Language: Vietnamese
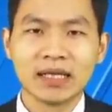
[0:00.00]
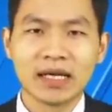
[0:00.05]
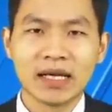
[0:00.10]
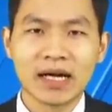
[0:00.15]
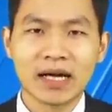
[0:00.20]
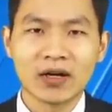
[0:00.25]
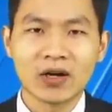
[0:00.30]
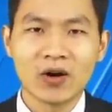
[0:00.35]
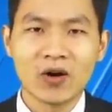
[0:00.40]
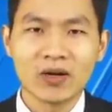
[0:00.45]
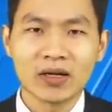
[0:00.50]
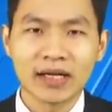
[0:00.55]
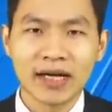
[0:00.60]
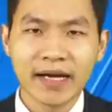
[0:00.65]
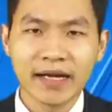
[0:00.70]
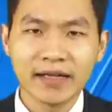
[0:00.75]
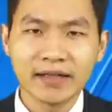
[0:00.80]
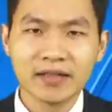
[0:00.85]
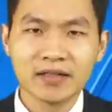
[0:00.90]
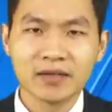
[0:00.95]
là con
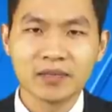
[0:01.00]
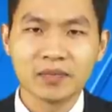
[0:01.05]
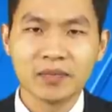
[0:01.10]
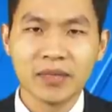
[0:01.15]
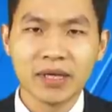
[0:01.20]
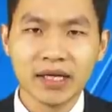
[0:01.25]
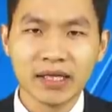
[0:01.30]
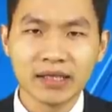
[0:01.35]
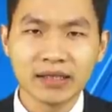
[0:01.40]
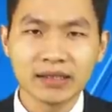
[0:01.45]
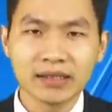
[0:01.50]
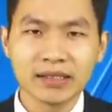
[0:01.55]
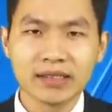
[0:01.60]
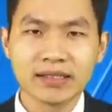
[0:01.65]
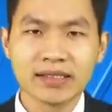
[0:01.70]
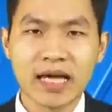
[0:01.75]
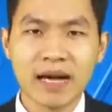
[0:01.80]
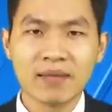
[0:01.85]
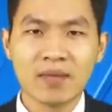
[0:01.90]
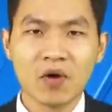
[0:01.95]
cái được miễn
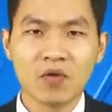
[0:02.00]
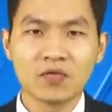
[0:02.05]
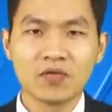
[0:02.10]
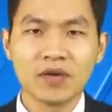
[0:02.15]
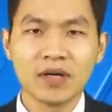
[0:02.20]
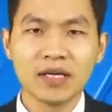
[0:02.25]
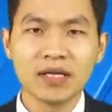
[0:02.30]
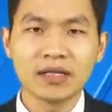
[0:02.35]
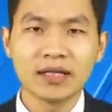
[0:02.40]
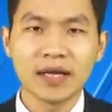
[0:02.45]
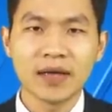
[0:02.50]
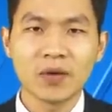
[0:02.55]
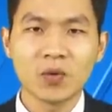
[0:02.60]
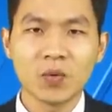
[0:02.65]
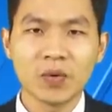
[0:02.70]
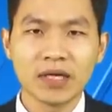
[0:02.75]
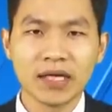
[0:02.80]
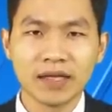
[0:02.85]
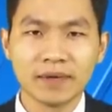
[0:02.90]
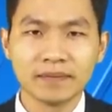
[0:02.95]
giảm học phí theo
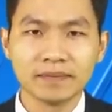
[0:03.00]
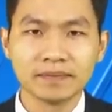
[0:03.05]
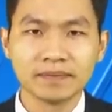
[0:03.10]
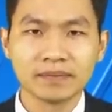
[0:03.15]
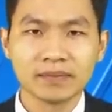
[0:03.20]
quy định.